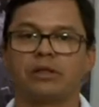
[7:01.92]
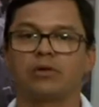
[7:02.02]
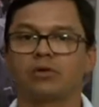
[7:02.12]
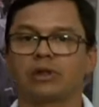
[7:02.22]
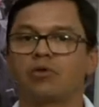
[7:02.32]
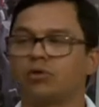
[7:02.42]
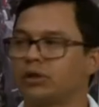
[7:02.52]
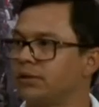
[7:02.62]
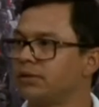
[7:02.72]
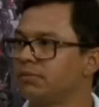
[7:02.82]
de
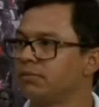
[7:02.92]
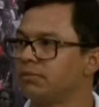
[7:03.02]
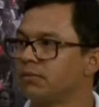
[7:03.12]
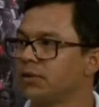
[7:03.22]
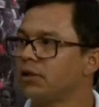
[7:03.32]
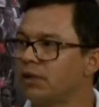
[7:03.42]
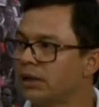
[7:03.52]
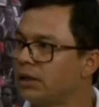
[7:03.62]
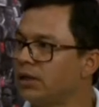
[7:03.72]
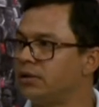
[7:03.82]
conta-gotas, que não
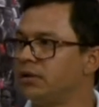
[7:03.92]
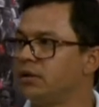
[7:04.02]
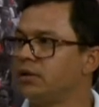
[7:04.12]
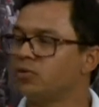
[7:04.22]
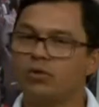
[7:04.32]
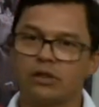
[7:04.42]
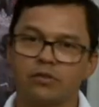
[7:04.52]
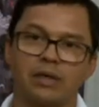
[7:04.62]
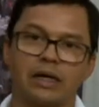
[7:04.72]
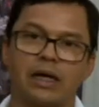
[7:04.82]
atende. Com
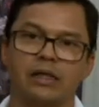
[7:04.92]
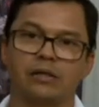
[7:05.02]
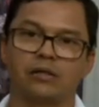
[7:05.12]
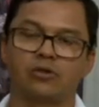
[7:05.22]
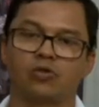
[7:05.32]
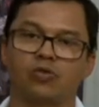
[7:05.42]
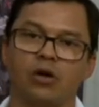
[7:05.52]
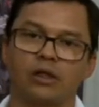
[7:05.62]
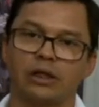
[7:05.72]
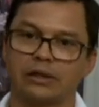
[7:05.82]
isso, precariza. Então,
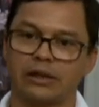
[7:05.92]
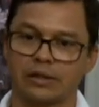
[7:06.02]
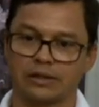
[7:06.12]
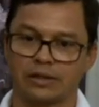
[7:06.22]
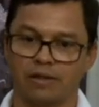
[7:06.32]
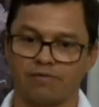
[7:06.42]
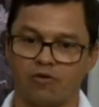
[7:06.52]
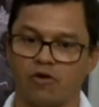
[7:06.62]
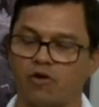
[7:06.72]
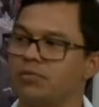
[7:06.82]
todas essas
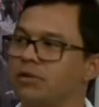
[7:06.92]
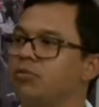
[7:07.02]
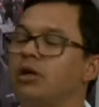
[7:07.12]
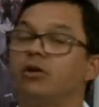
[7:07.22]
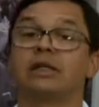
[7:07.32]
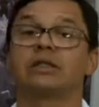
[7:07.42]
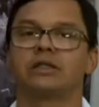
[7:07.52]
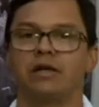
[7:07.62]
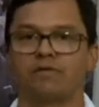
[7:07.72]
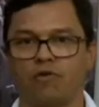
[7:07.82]
reformas, ou melhor, essas
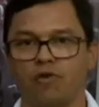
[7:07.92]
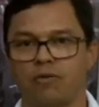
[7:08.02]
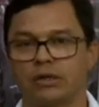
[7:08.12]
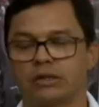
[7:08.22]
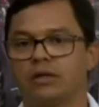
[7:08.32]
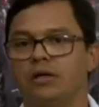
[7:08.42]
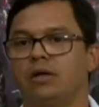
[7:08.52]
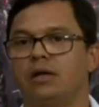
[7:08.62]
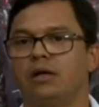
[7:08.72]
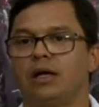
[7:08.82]
deformas,
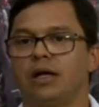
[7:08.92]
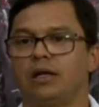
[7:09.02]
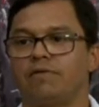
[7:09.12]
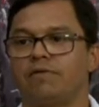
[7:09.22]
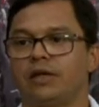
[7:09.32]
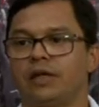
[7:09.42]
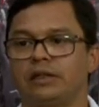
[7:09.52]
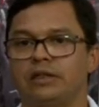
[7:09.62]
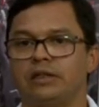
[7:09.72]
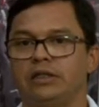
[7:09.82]
ela vem
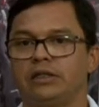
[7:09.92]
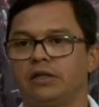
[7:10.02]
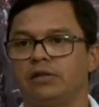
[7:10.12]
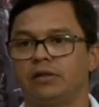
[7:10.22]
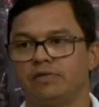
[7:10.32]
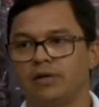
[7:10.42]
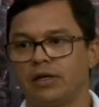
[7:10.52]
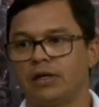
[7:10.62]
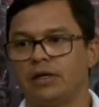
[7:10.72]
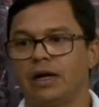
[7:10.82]
atingir cheio.
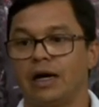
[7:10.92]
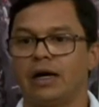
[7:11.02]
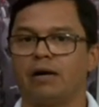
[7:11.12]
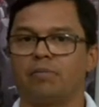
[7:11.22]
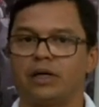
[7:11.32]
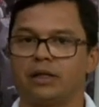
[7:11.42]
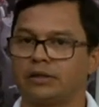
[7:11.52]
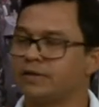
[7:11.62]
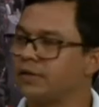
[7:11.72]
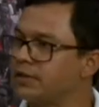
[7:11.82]
Teve a, o PL da
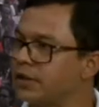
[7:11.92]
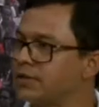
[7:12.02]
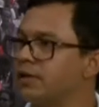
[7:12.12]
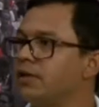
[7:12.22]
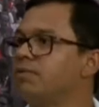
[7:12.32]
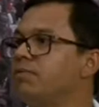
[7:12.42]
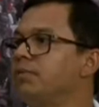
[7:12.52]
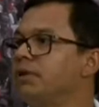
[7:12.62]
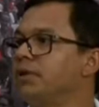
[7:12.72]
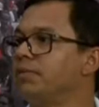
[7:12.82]
terceirização,
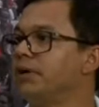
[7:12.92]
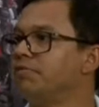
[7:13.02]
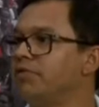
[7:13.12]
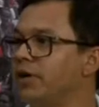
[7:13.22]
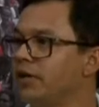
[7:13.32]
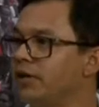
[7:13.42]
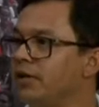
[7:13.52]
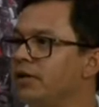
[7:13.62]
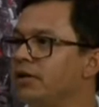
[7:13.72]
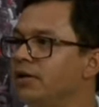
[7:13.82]
que também
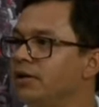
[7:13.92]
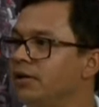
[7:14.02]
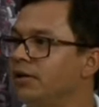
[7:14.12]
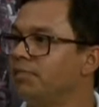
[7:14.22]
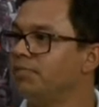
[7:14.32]
fere e